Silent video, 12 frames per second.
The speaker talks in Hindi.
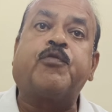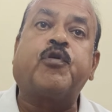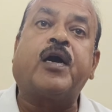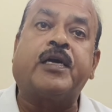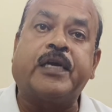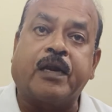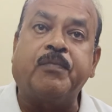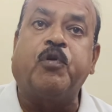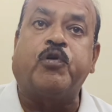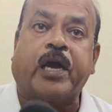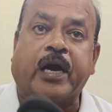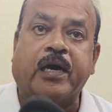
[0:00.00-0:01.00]
आठ सौ का हज़ार भी
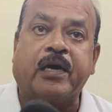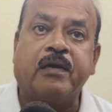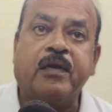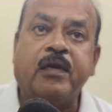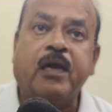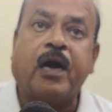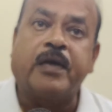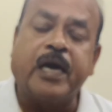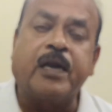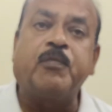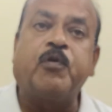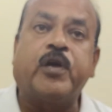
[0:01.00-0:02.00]
हो जाएगा
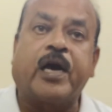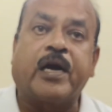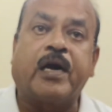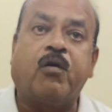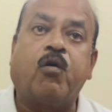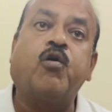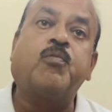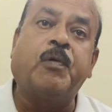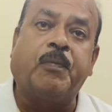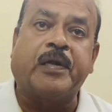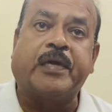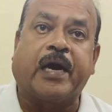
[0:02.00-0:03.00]
हज़ार भी हो जाएगा और
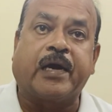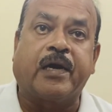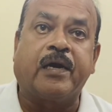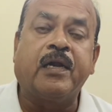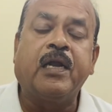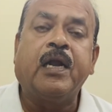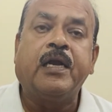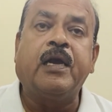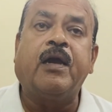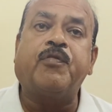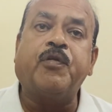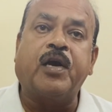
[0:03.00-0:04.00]
भी बढ़ जाएगा
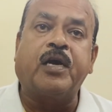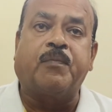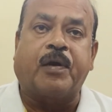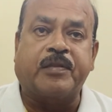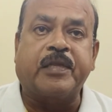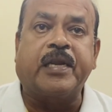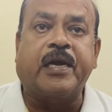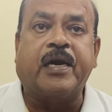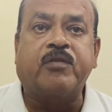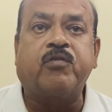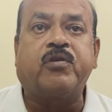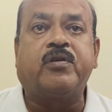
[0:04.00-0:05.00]
ये ऐसे अगर बढ़ते
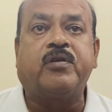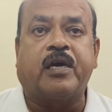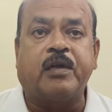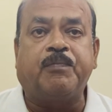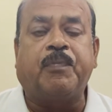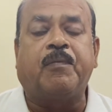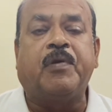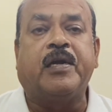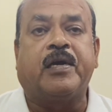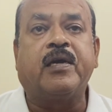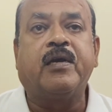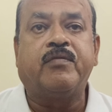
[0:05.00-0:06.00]
रहेगा तो गरीब
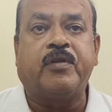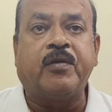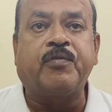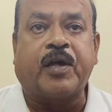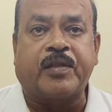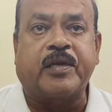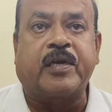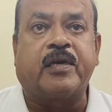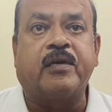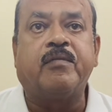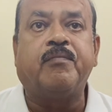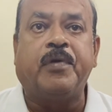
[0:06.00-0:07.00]
पब्लिक
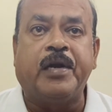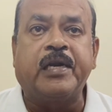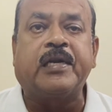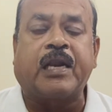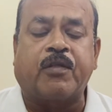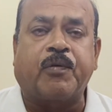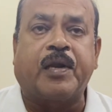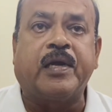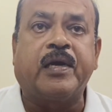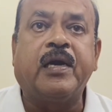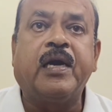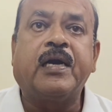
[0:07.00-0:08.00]
जनसाधारण मिडिल क्लास
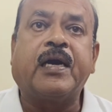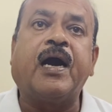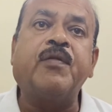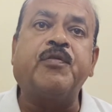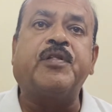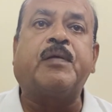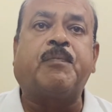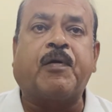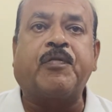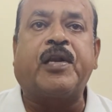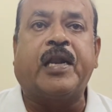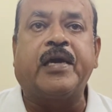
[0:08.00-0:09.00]
वाले कहाँ से इतना
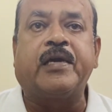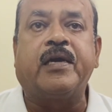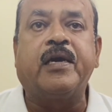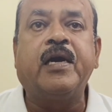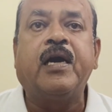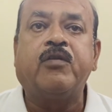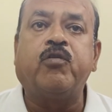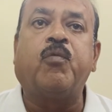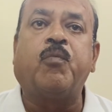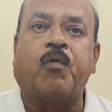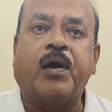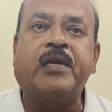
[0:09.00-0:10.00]
पैसा लाएंगे जो
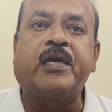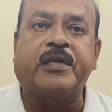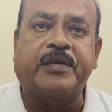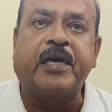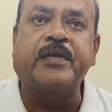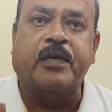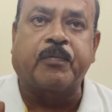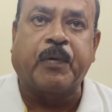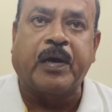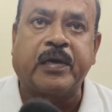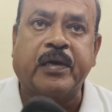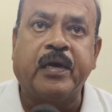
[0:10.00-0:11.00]
मोबाइल का रिचार्ज कर
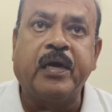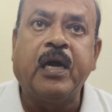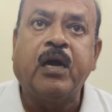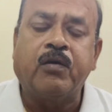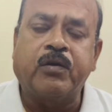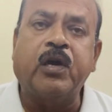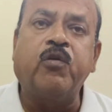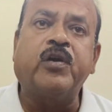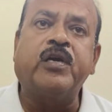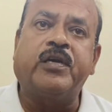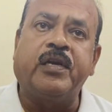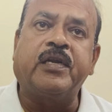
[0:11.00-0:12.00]
पाएंगे
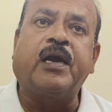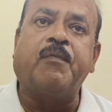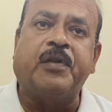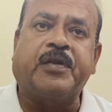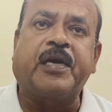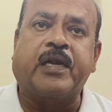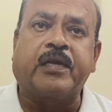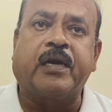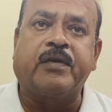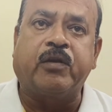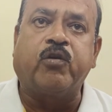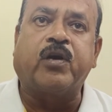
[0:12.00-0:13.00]
क्योंकि जिनका भी रिचार्ज
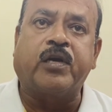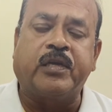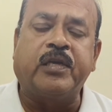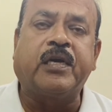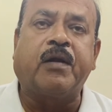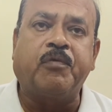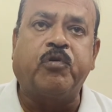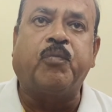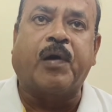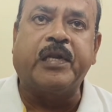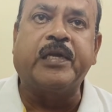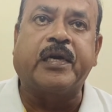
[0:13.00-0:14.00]
है जियो का जिनका भी जो
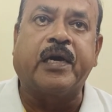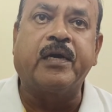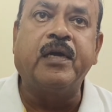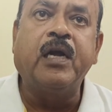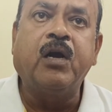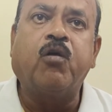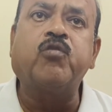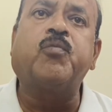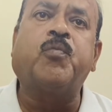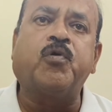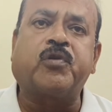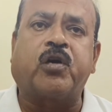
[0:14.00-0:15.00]
मालिक है वो तो
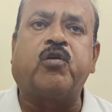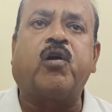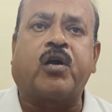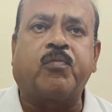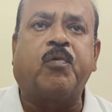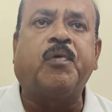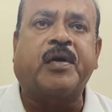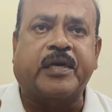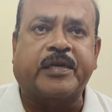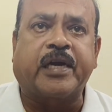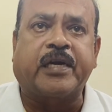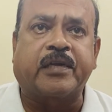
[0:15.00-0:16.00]
बहुत करोड़ों अरबों में
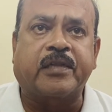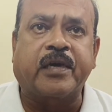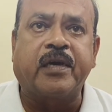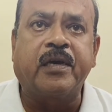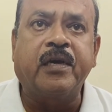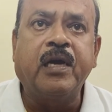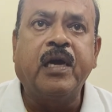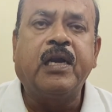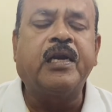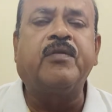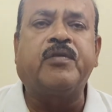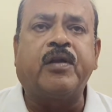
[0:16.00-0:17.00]
खर्चा करते हैं
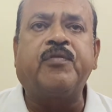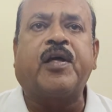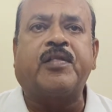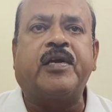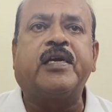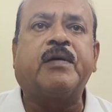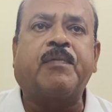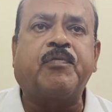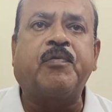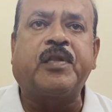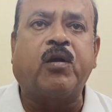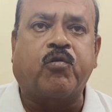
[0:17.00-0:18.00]
लेकिन जनसाधारण के
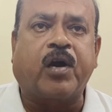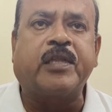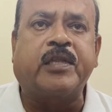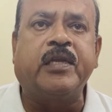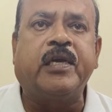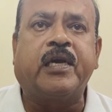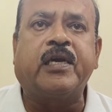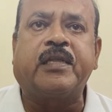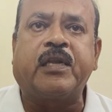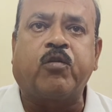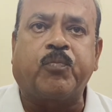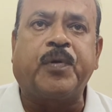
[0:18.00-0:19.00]
पास इतना औकात नहीं है कि
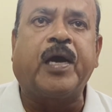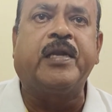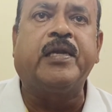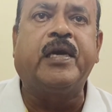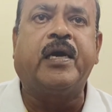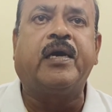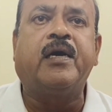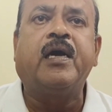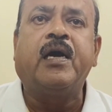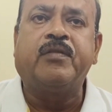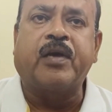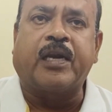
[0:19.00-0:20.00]
इतना रुपया नहीं है
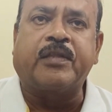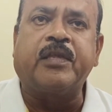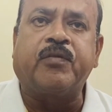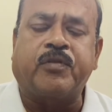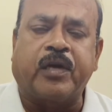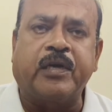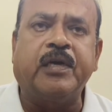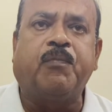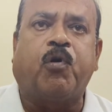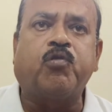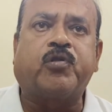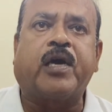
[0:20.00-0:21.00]
तो आर्थिक तंगी
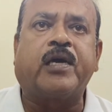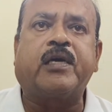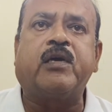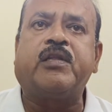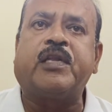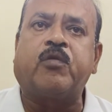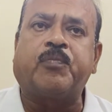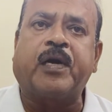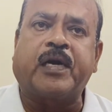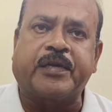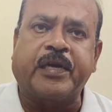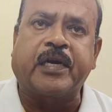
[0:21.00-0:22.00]
बहुत है कि इतना रुपया
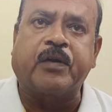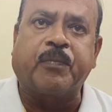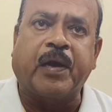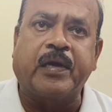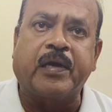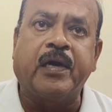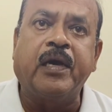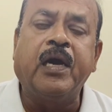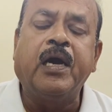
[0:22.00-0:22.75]
खर्चा कर पाएंगे